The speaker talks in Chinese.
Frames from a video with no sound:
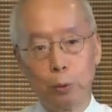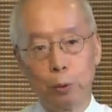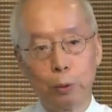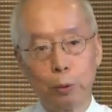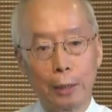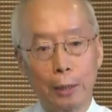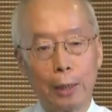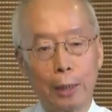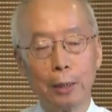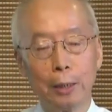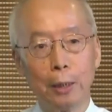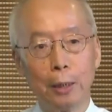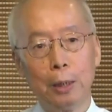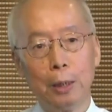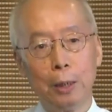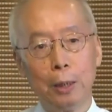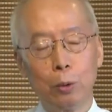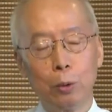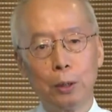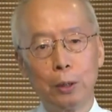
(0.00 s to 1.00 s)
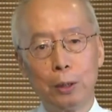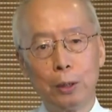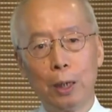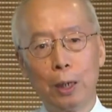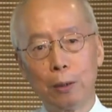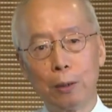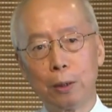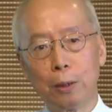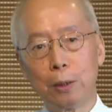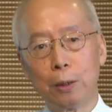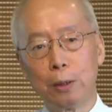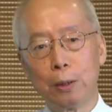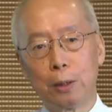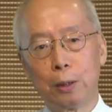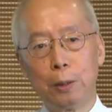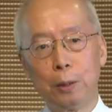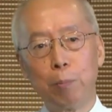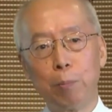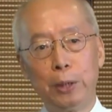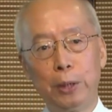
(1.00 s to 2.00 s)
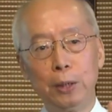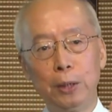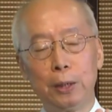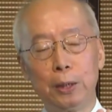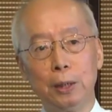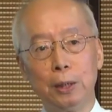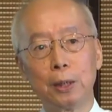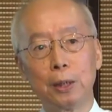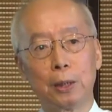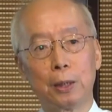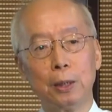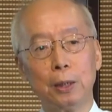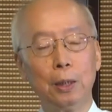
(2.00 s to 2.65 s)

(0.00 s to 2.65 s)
禅，就是你要心平行止